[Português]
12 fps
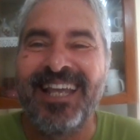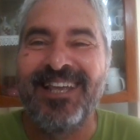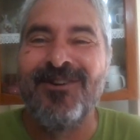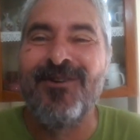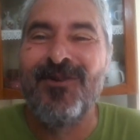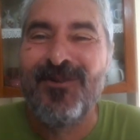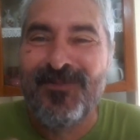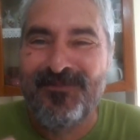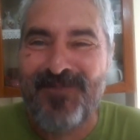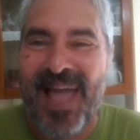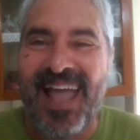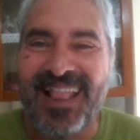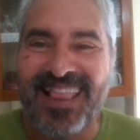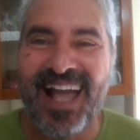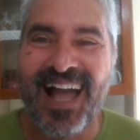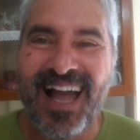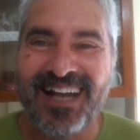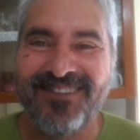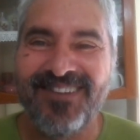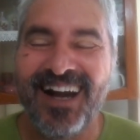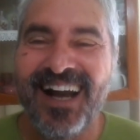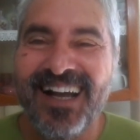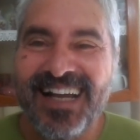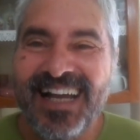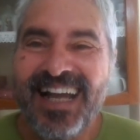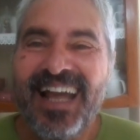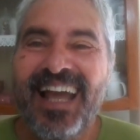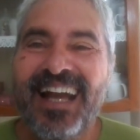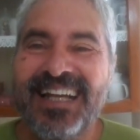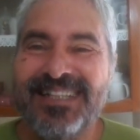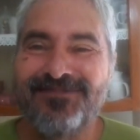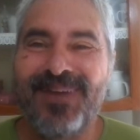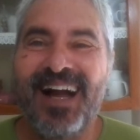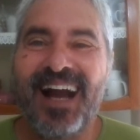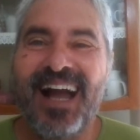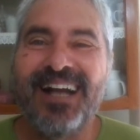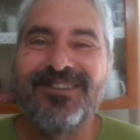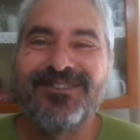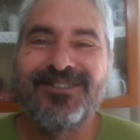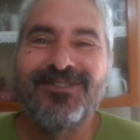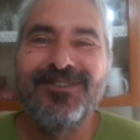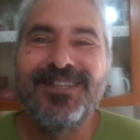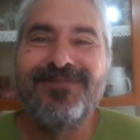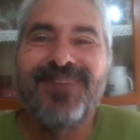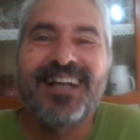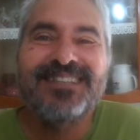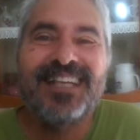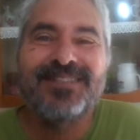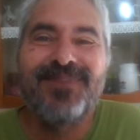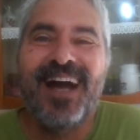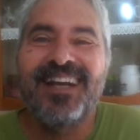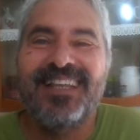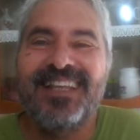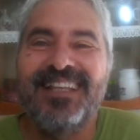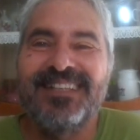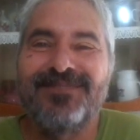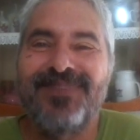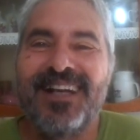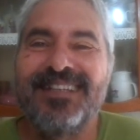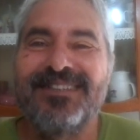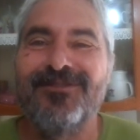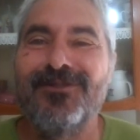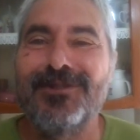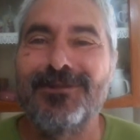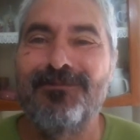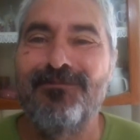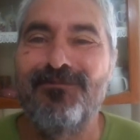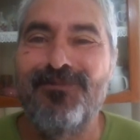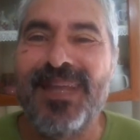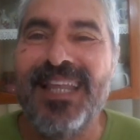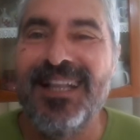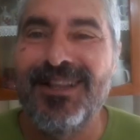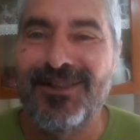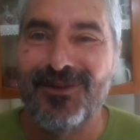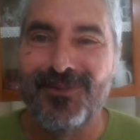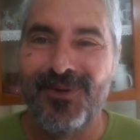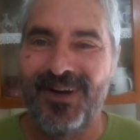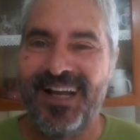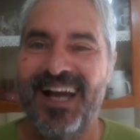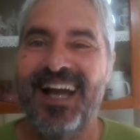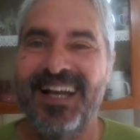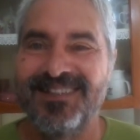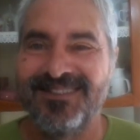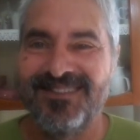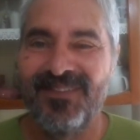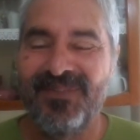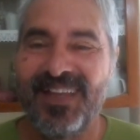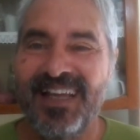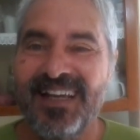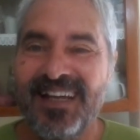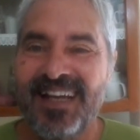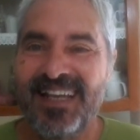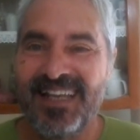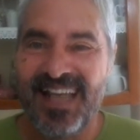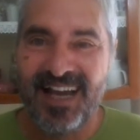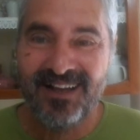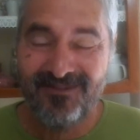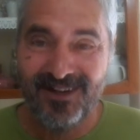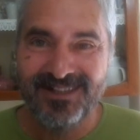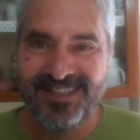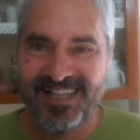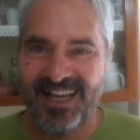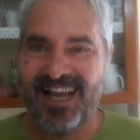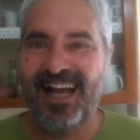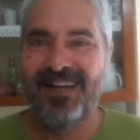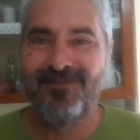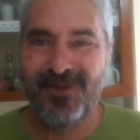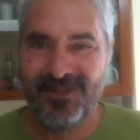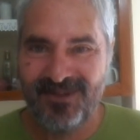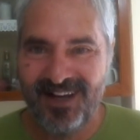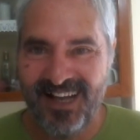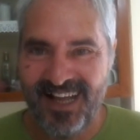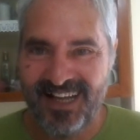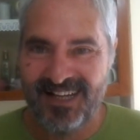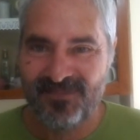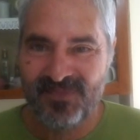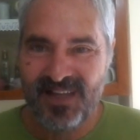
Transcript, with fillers: caiu um pé d'água. Eles pararam tudo embaixo das marquises, pareciam uns pinto molhado. E aí, quando chegaram em Porto Alegre,